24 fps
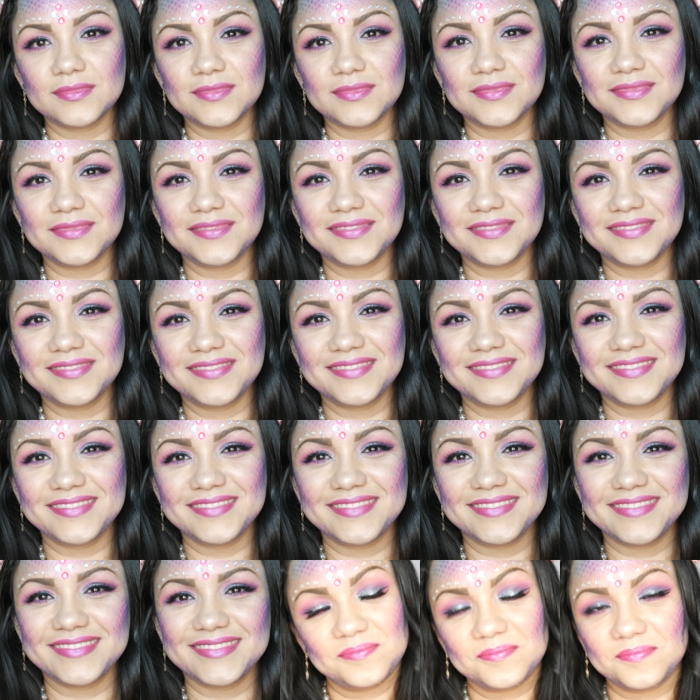Bueno, y eso ha
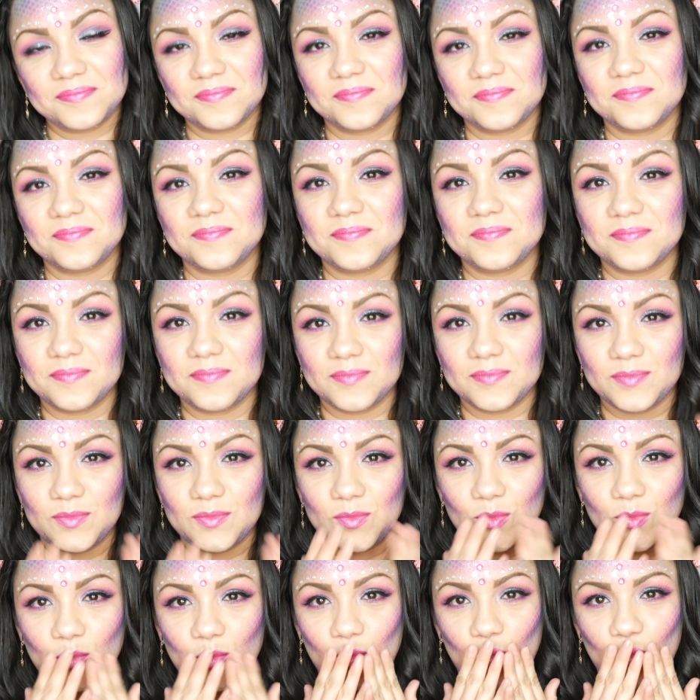sido todo.
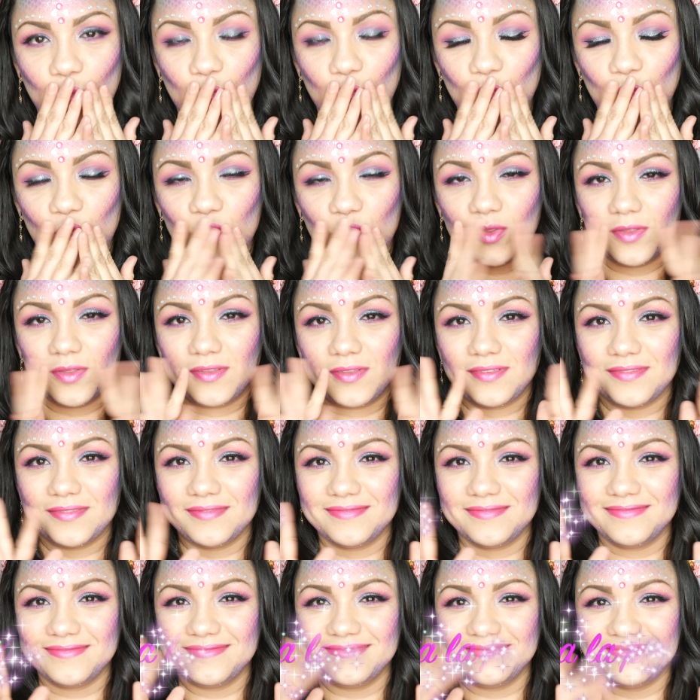Muchísimas gracias por ver este
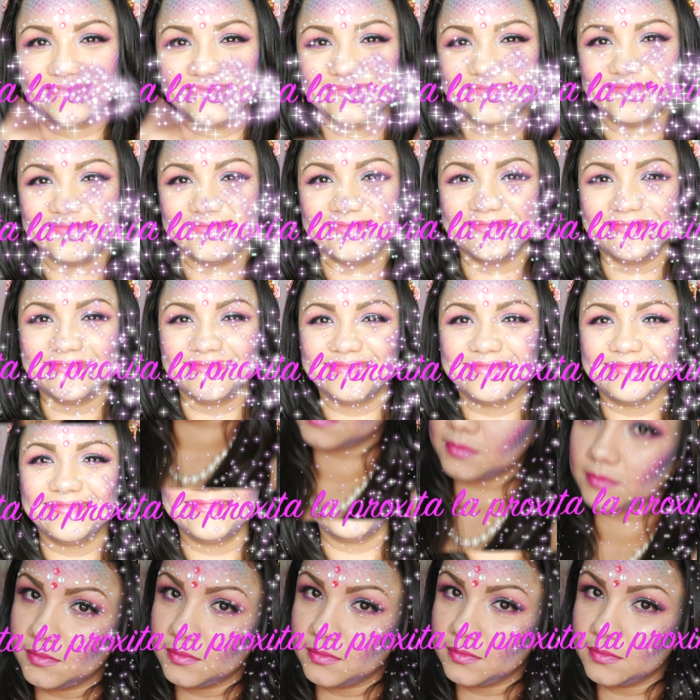video. Espero que de
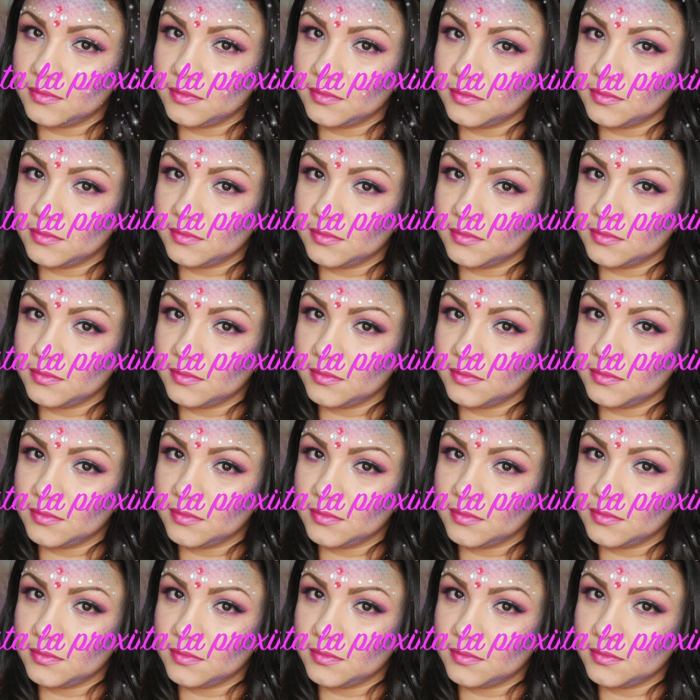verdad les haya